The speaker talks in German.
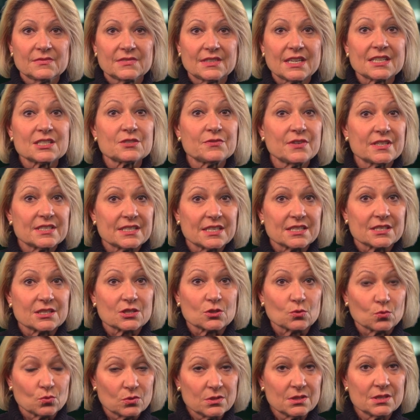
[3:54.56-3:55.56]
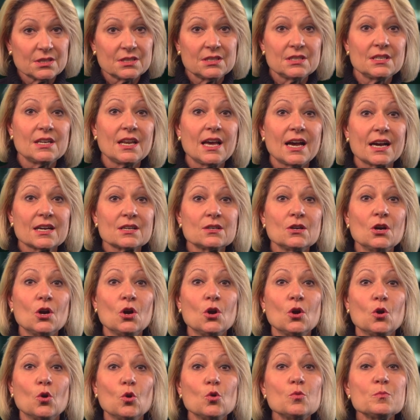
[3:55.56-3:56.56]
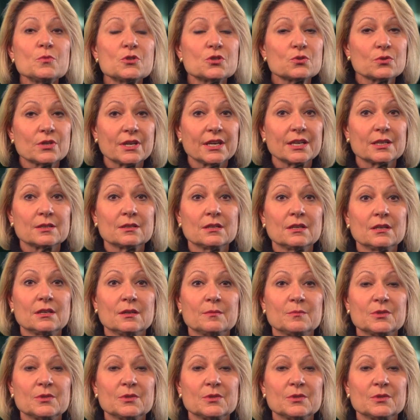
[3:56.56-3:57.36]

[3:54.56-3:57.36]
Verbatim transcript: Das versetzt uns in die Lage, umzugehen